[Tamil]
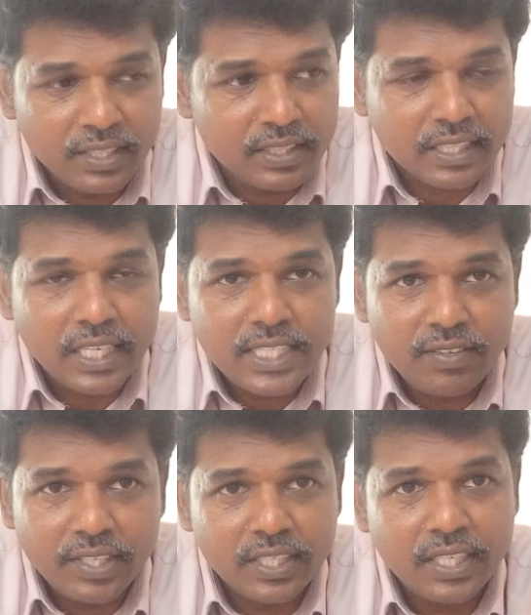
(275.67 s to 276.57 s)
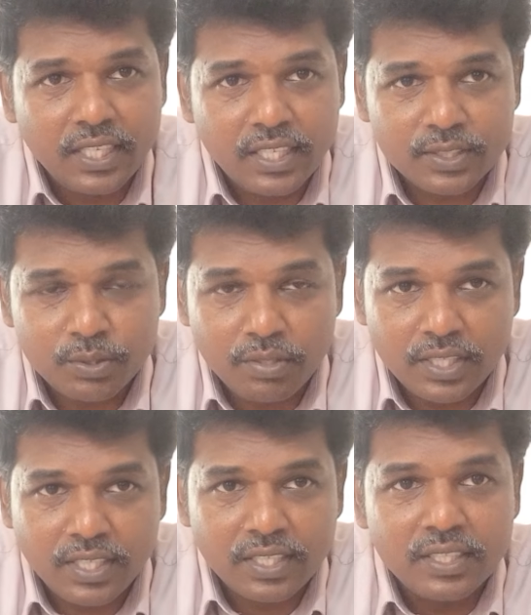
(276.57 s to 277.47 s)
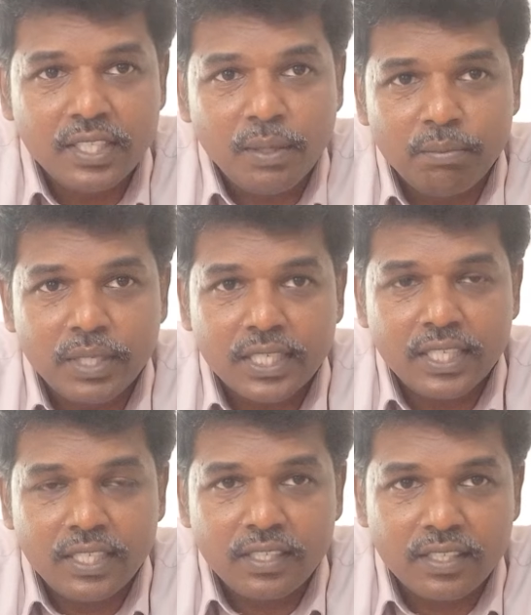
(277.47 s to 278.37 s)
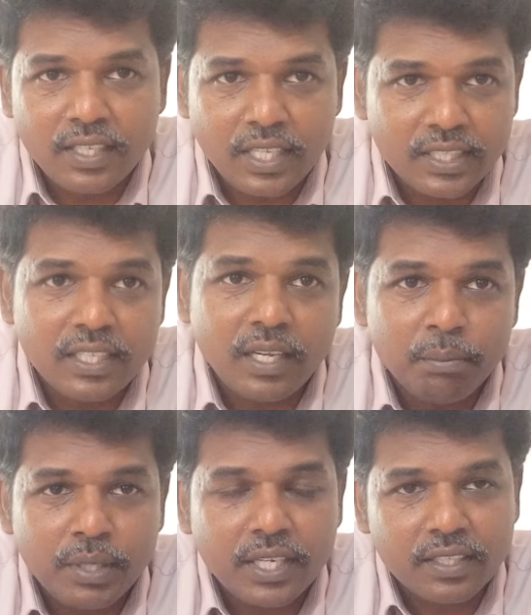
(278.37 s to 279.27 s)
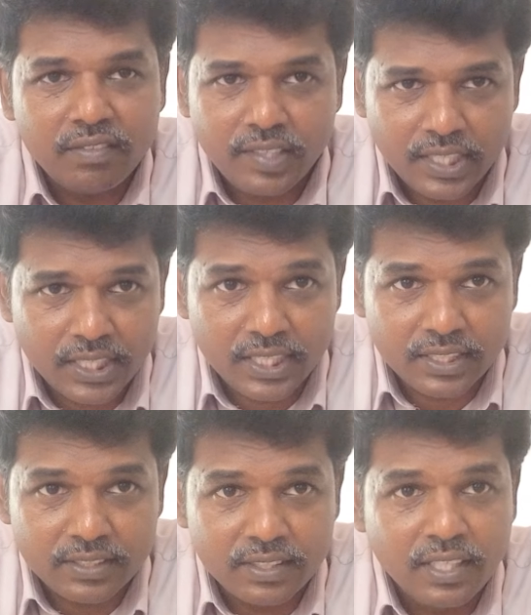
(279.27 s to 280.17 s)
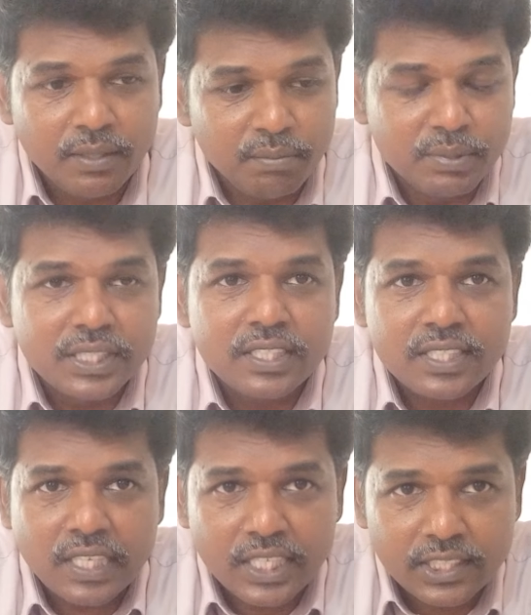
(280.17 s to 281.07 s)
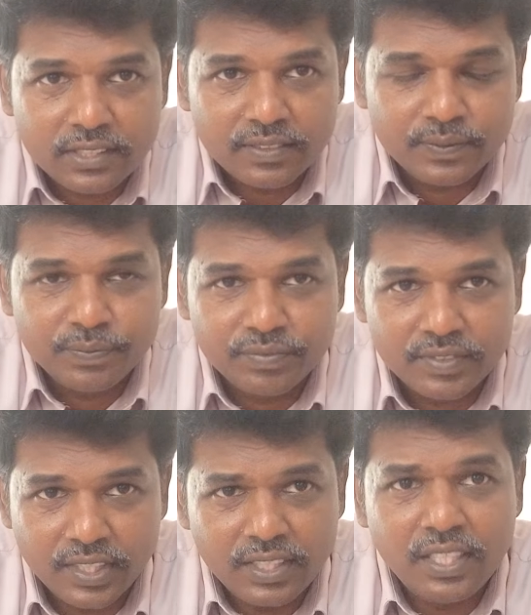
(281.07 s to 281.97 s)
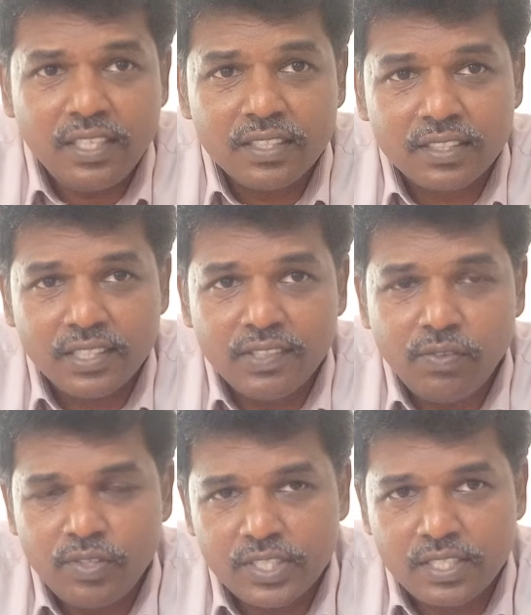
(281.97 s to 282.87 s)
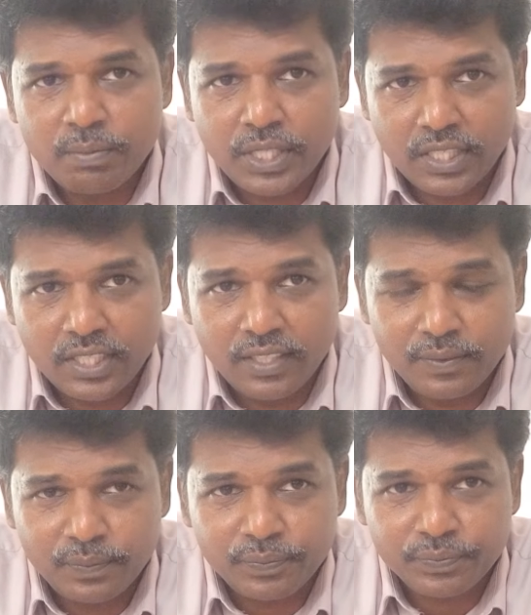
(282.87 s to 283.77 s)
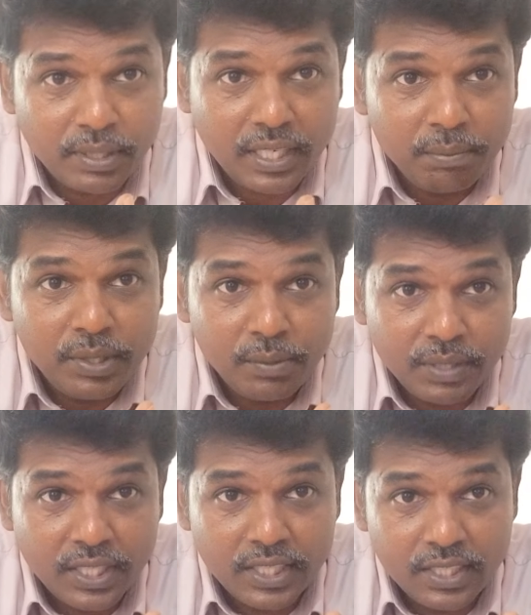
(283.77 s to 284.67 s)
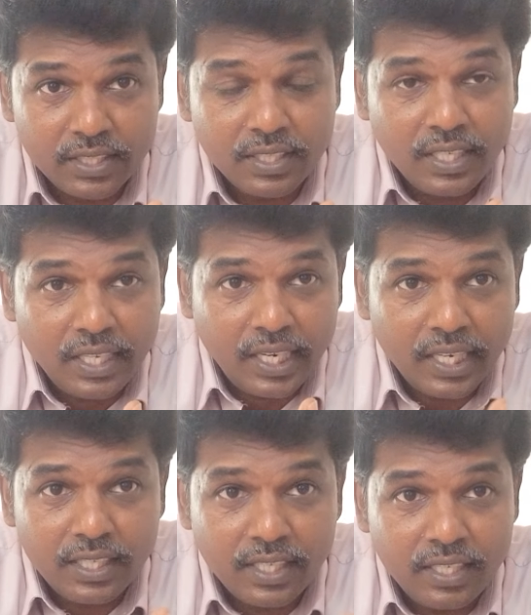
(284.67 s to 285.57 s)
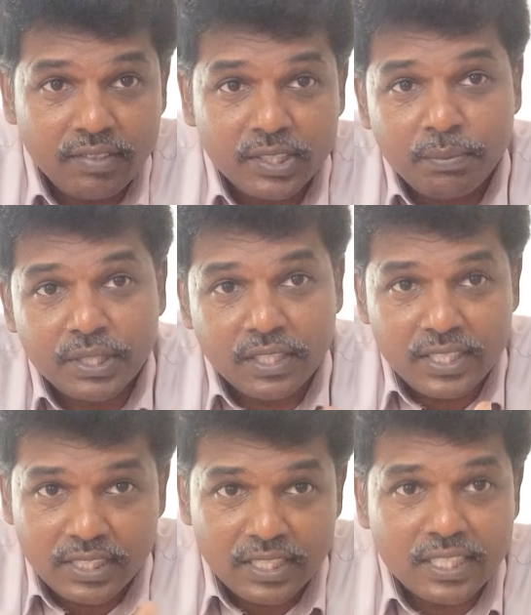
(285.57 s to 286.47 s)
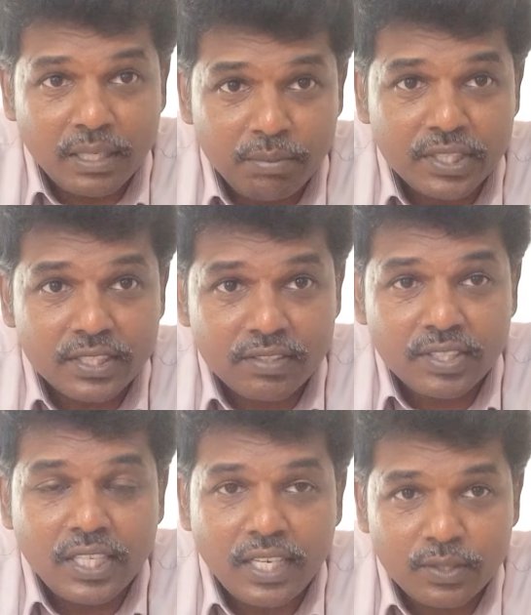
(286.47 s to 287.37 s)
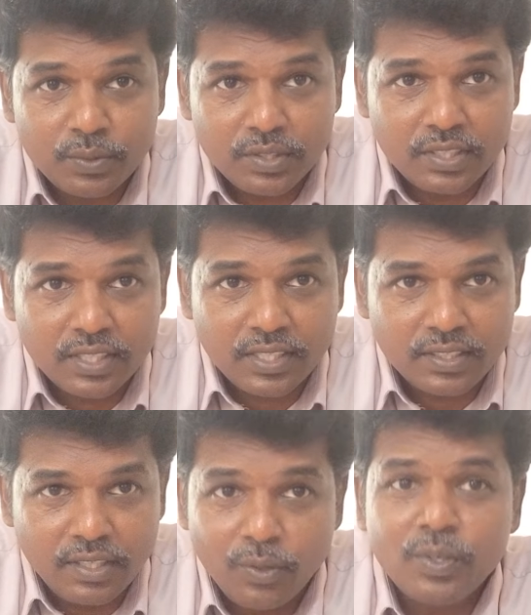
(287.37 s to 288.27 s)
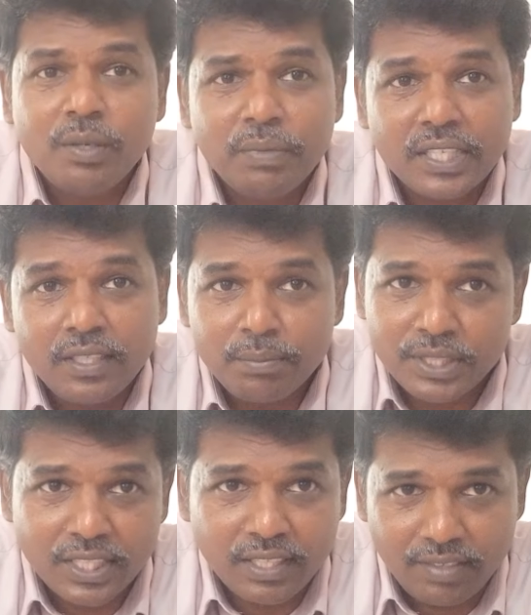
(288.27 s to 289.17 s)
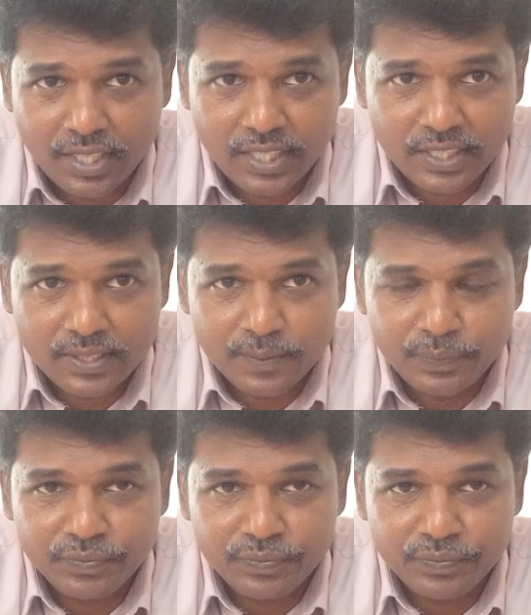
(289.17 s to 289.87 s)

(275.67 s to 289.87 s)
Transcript: இங்கே காசை வாங்கிக்கிறாரு அங்கே சொல்கிறாரு மக்கள் அதை நம்புகிறாங்க வாங்குகிறாங்க பிஸ்னஸ் நடக்குது இதுதான் இன்ஃப்ளூயன்சர் மார்க்கெட்டிங் இப்போ ரம்மி மாதிரி ஆட்லலாம் வந்து பார்த்திங்கன்னா சில செலப்ரிட்டிஸ் வந்து ஆட் கொடுத்துட்ருக்காங்க அவங்களுக்கு மக்களை பற்றி கவலை கிடையாது